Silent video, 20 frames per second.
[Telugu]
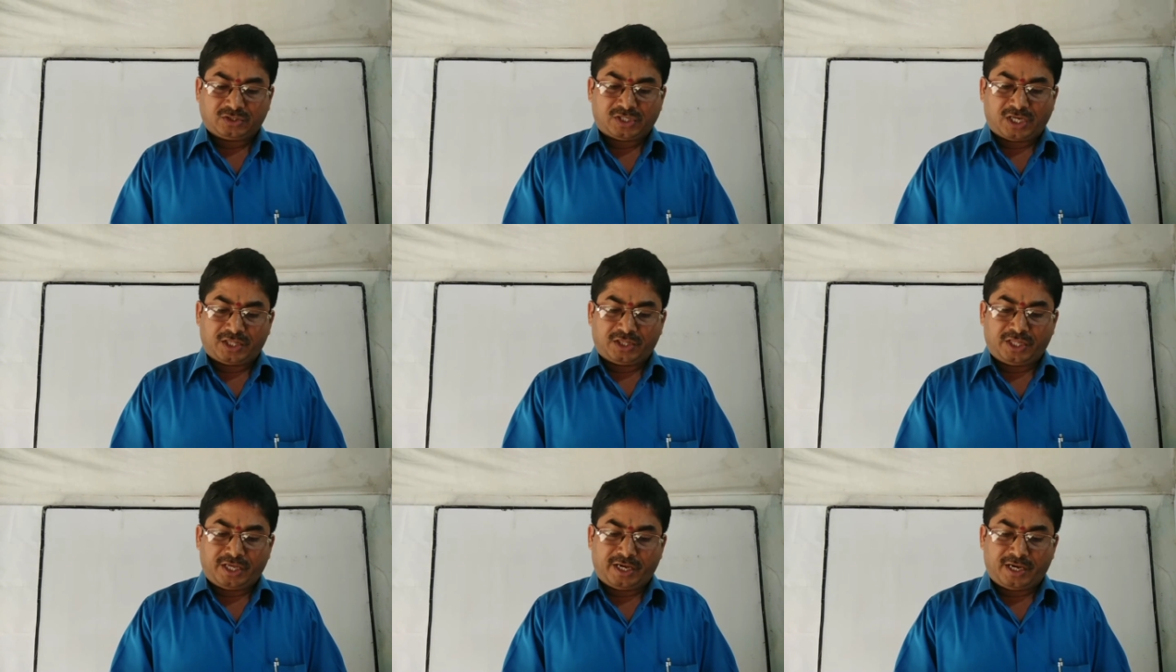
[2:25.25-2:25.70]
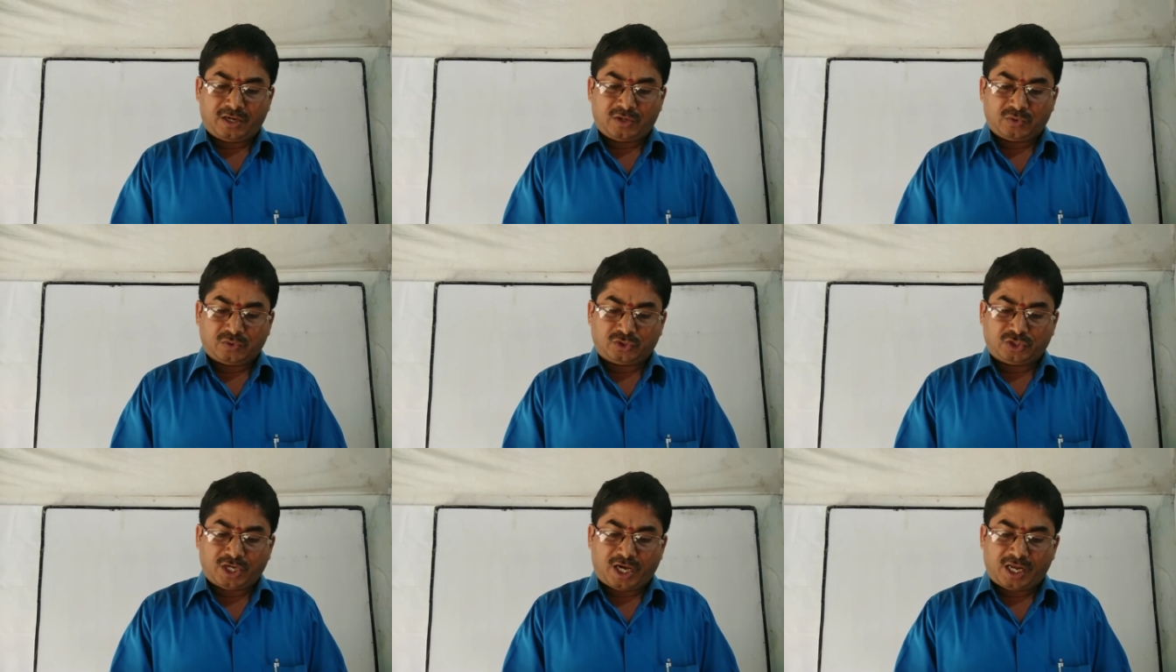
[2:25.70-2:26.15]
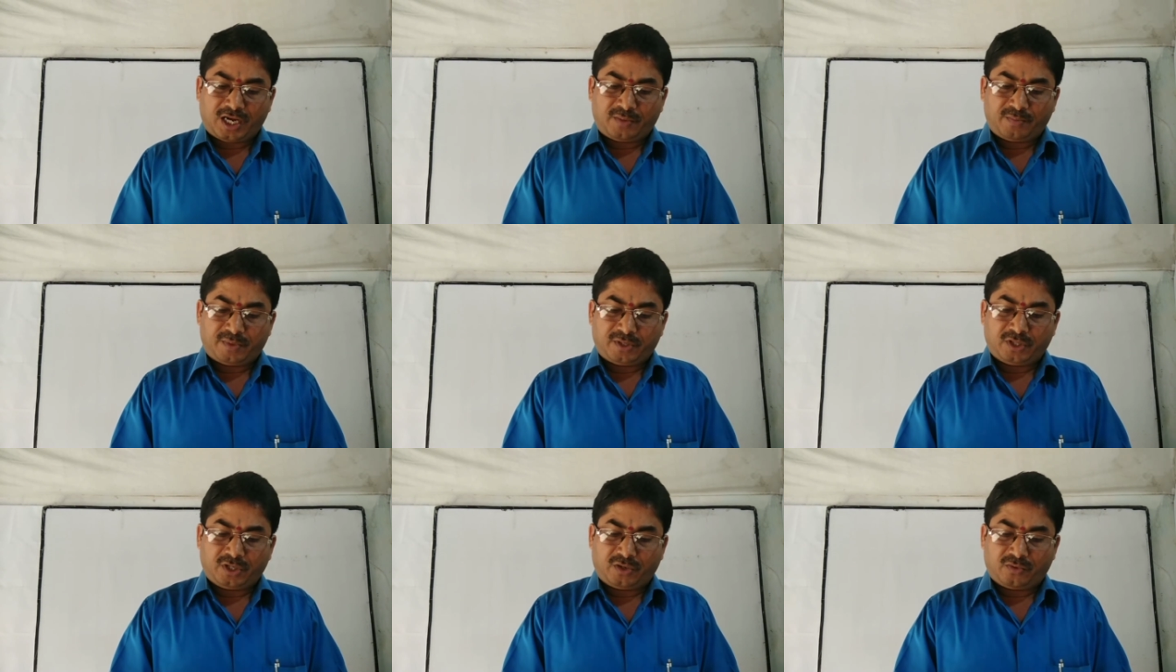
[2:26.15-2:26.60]
సందేహాలు చాలా
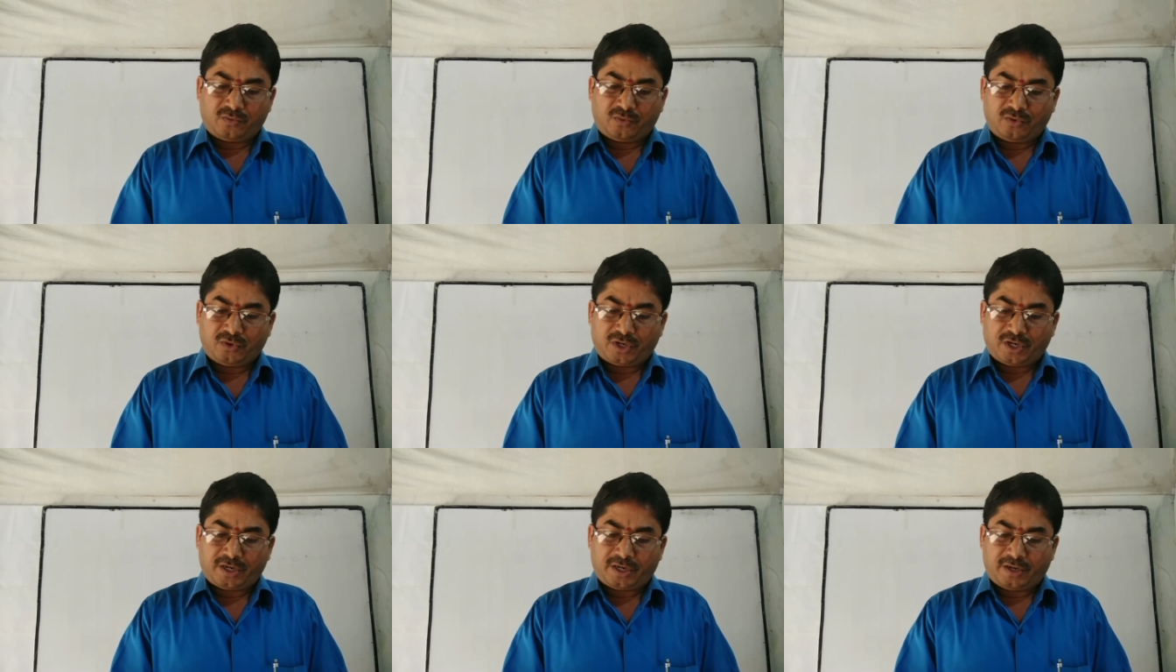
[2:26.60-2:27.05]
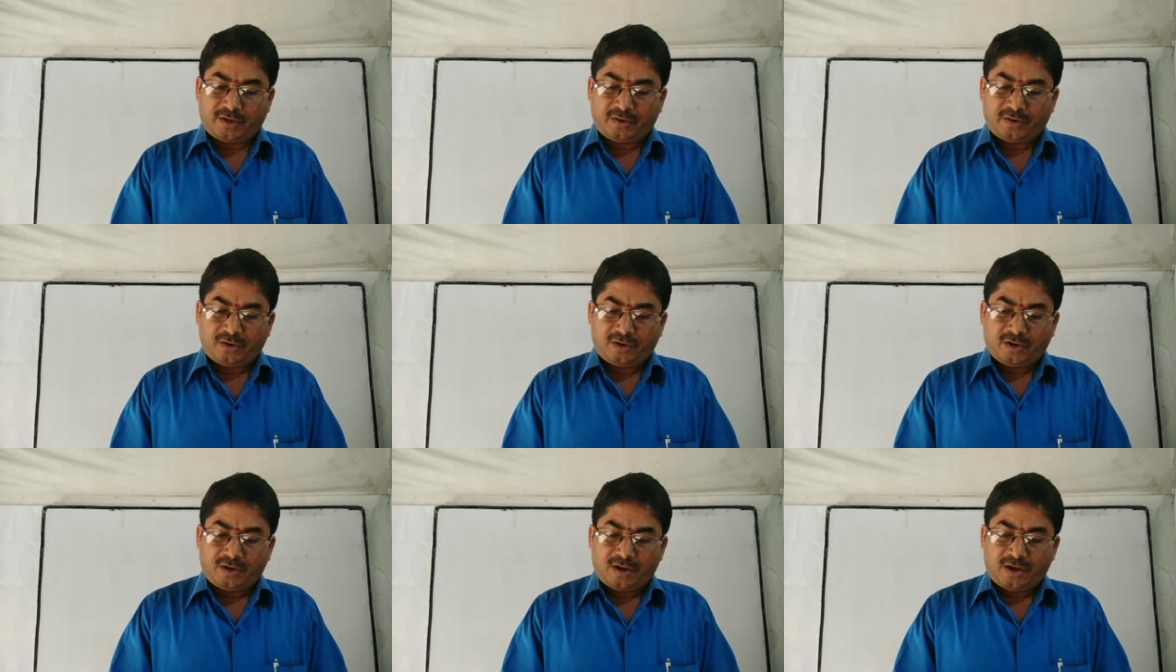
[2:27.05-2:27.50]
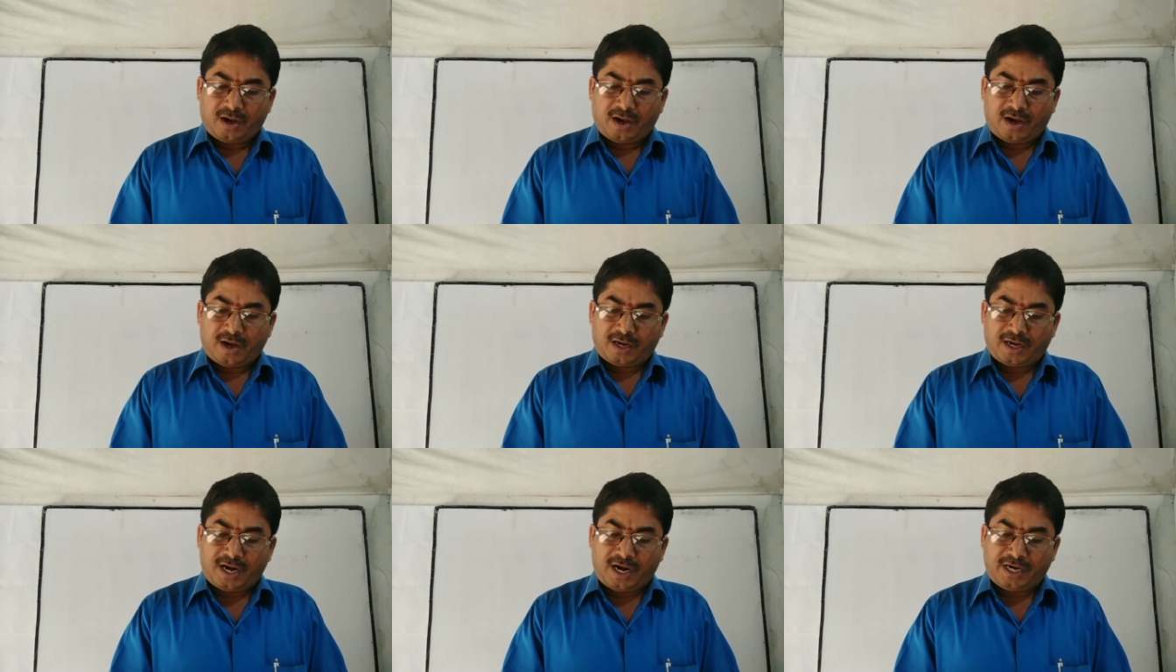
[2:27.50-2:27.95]
మందికి ఉంటాయి
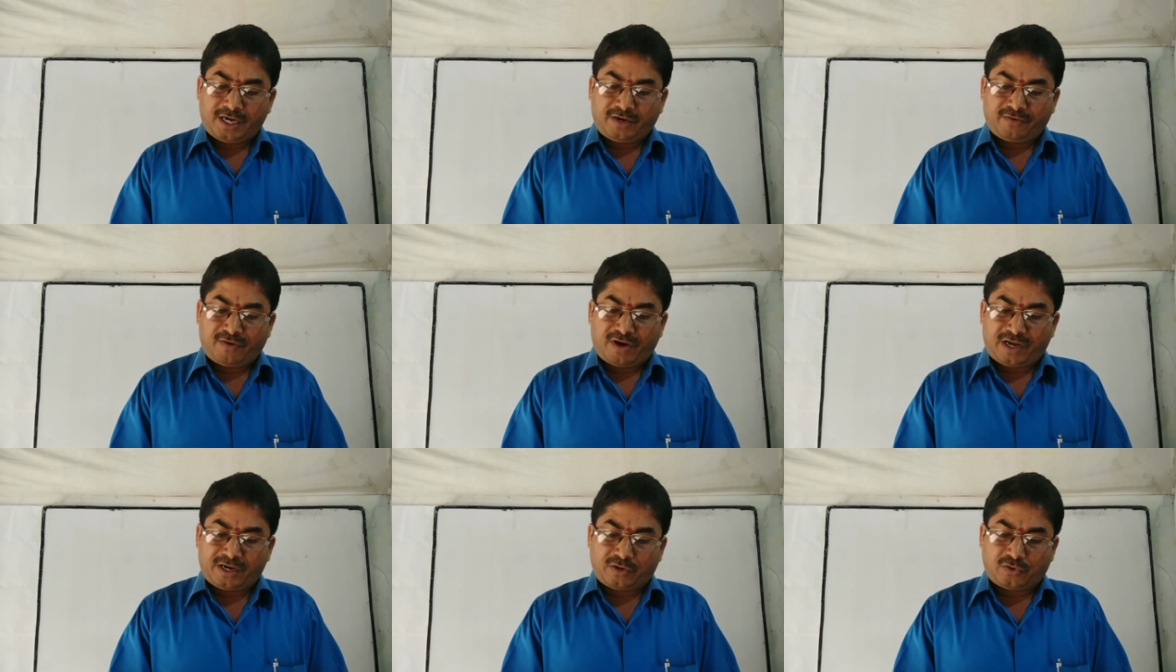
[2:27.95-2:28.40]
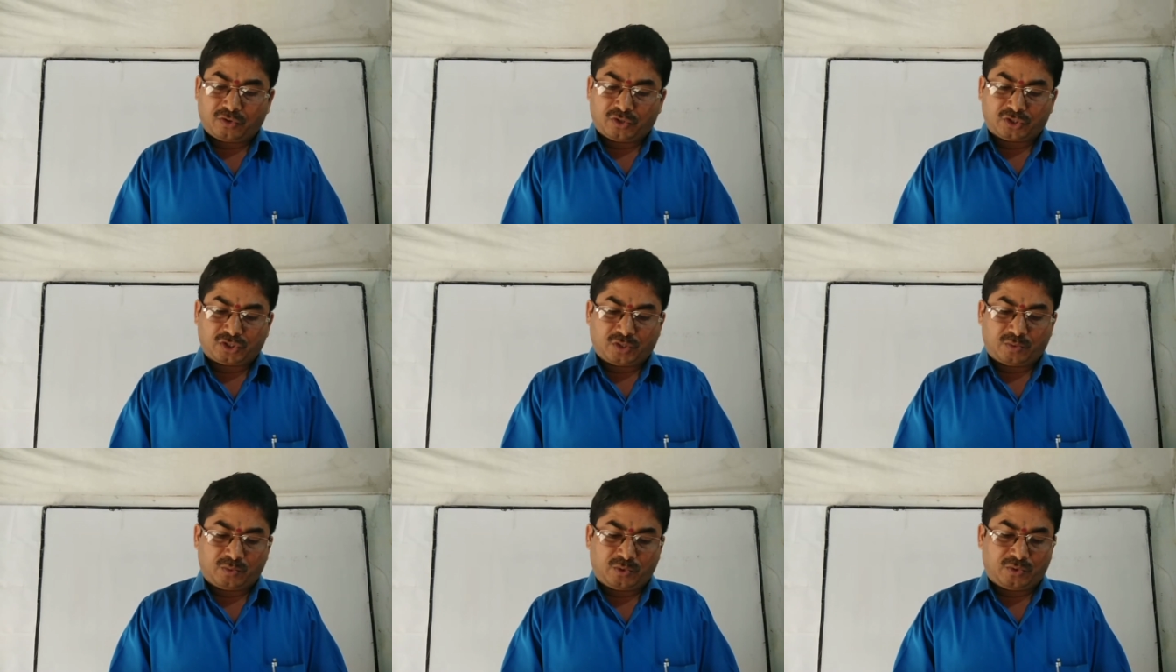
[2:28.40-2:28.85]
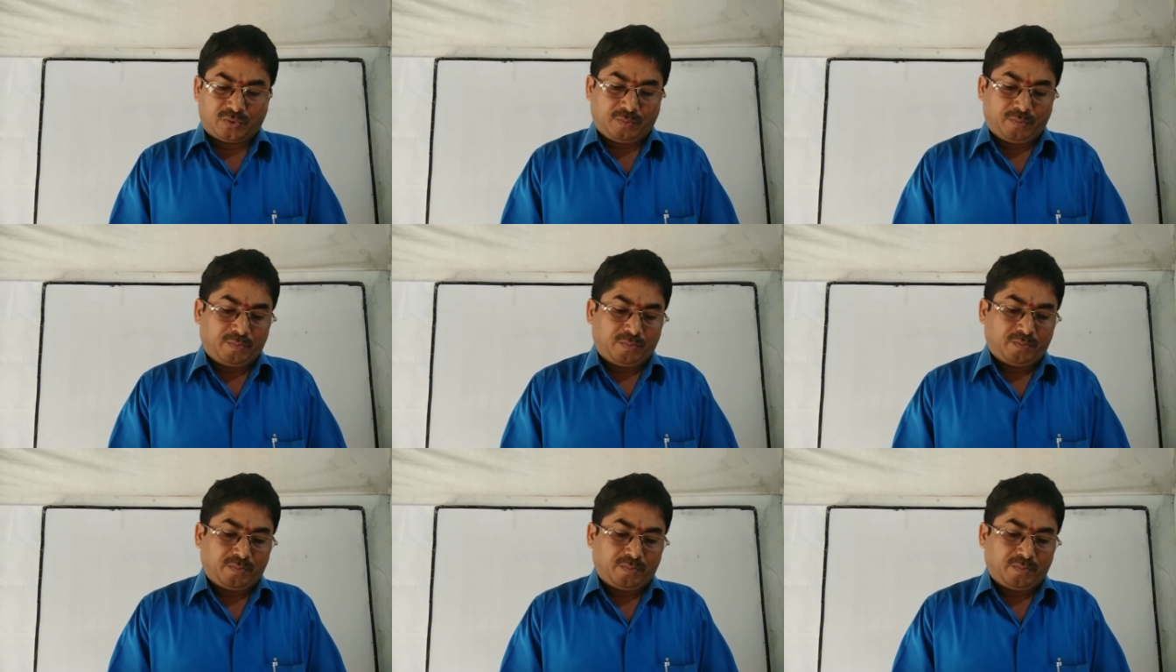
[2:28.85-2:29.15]
అలాంటి వారి కోసము